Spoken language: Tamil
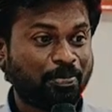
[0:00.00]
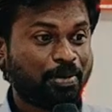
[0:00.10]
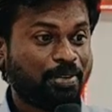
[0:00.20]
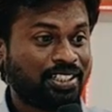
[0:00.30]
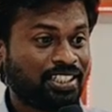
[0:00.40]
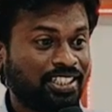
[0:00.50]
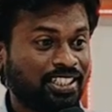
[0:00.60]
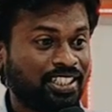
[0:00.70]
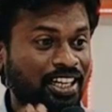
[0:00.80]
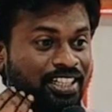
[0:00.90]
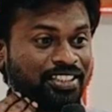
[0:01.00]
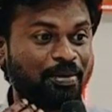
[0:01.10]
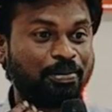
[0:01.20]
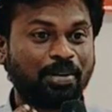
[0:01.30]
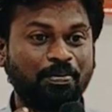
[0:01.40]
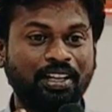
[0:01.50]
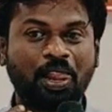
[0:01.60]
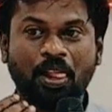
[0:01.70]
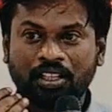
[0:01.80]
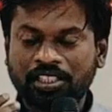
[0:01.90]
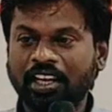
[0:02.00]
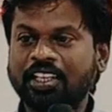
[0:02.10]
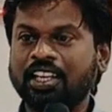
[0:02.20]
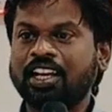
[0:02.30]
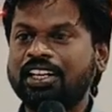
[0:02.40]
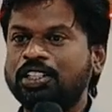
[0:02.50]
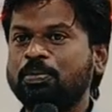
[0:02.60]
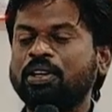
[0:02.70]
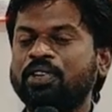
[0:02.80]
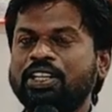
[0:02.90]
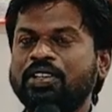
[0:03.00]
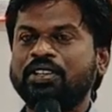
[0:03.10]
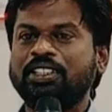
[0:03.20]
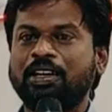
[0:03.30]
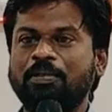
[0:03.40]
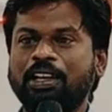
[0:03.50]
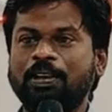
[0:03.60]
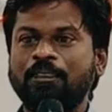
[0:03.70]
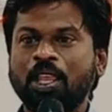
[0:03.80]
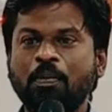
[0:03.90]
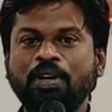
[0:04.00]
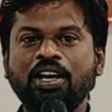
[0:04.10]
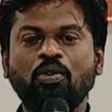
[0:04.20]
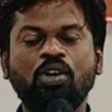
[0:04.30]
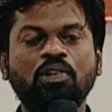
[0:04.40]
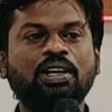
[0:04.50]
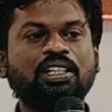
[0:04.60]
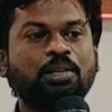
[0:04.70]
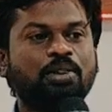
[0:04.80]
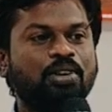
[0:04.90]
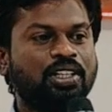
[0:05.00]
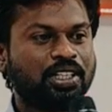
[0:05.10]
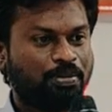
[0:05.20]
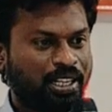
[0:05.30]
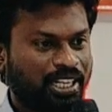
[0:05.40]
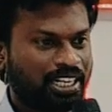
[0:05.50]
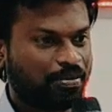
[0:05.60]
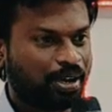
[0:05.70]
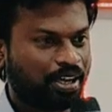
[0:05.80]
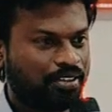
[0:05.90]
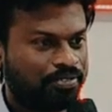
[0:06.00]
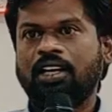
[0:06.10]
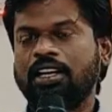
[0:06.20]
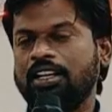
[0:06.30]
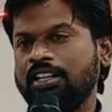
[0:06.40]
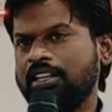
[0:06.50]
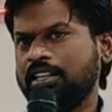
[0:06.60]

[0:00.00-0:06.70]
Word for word: டிஃபன் பாக்ஸை திறந்து நல்லா சாப்பிட்டாப்புல சாயங்காலம் கையில் தப்பட்டு வீட்டுக்கு வந்துட்டாப்புல இப்படியே ஒரு மாதம் போனோடனே சம்பளம் கிடைக்குமா அங்கே